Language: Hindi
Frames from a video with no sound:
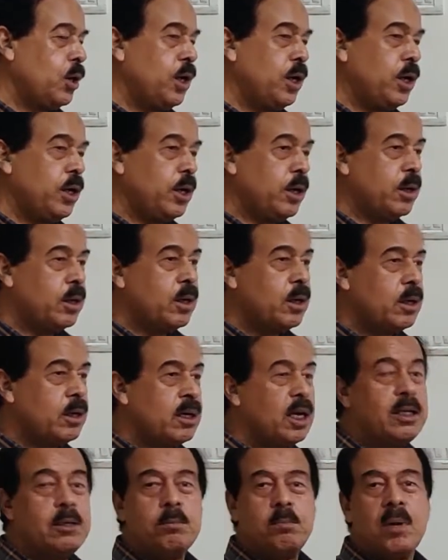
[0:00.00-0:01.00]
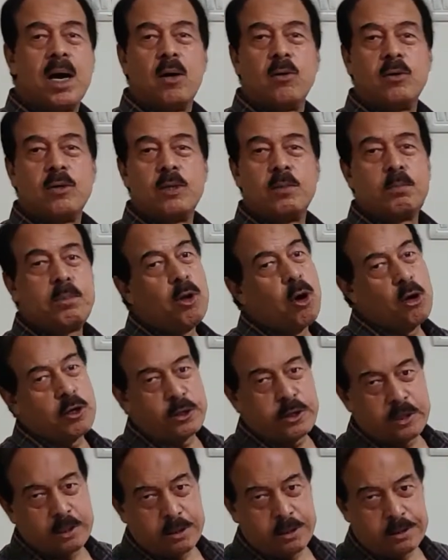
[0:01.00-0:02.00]
के गन पाउडर
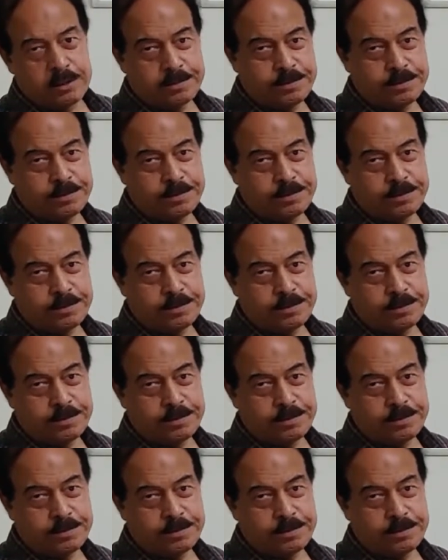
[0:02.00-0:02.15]
प्लॉट